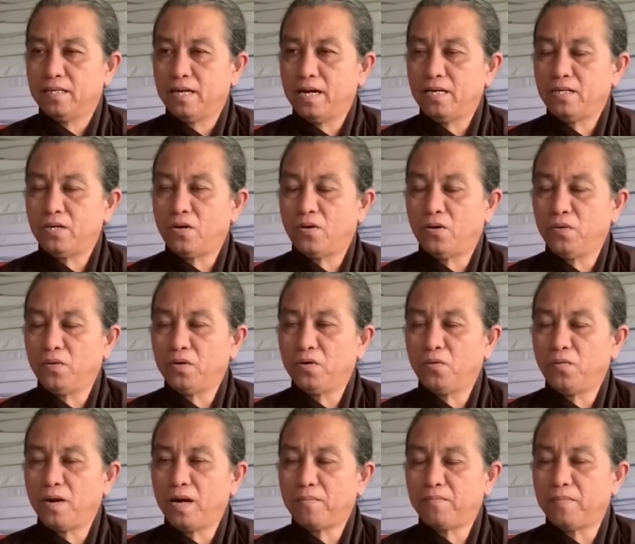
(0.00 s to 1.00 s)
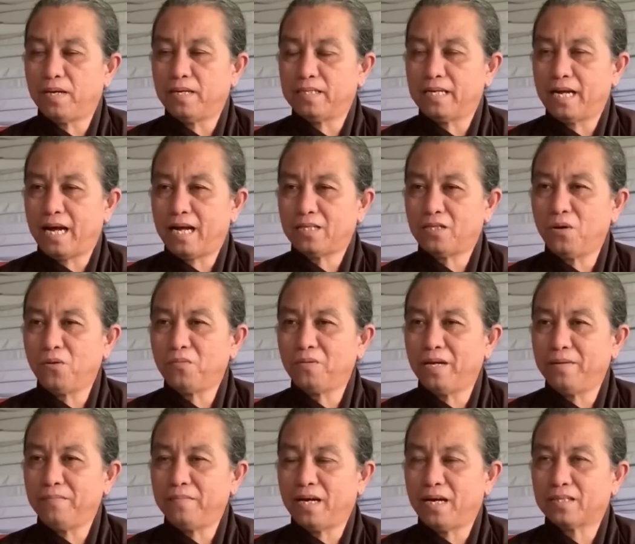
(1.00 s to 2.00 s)
để rồi quý cô bác mình ráng thức
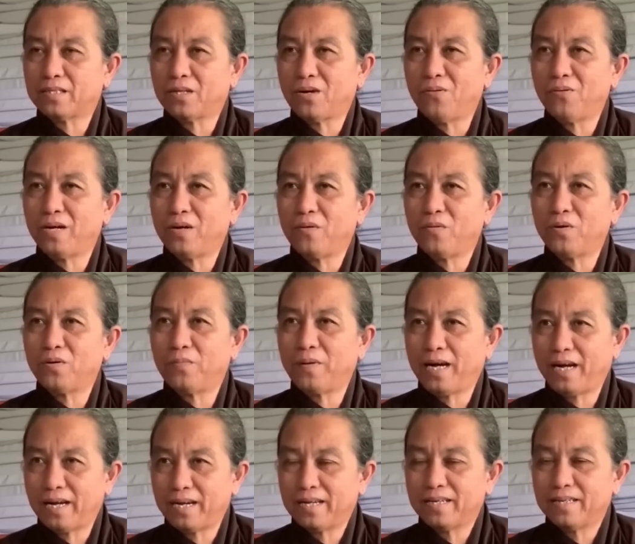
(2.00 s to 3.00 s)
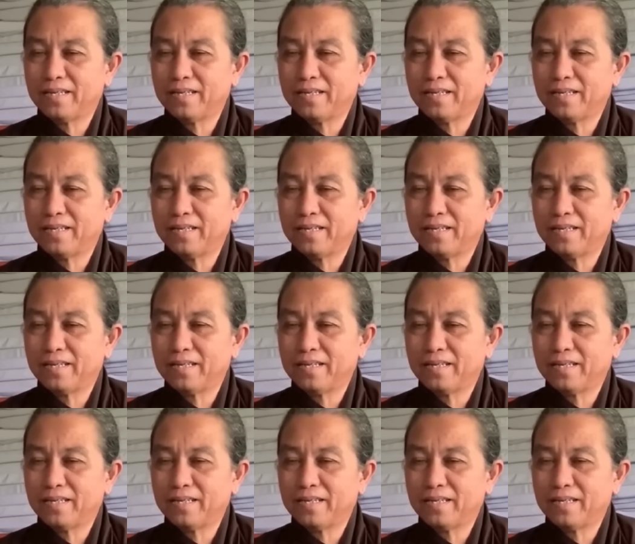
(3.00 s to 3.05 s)
liễm nặng tu nghe quý cô bác